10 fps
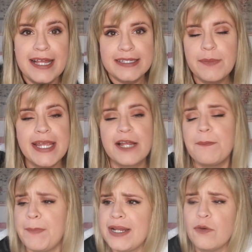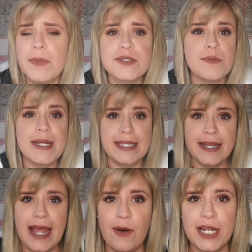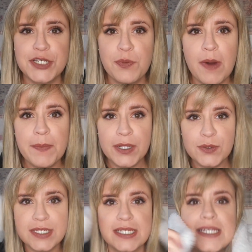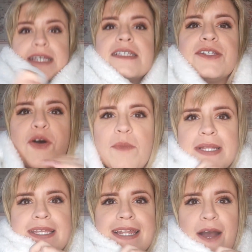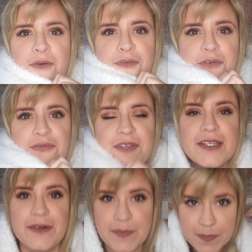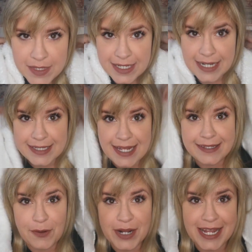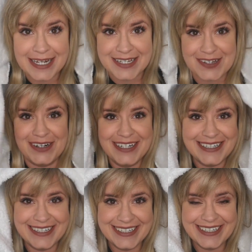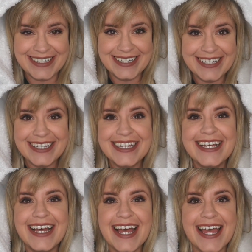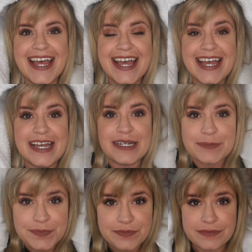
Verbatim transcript: Também é o mesmo material, ele é tipo uma pelucinha, assim, ó, um material fofinho. E ele tem até orelhas. É...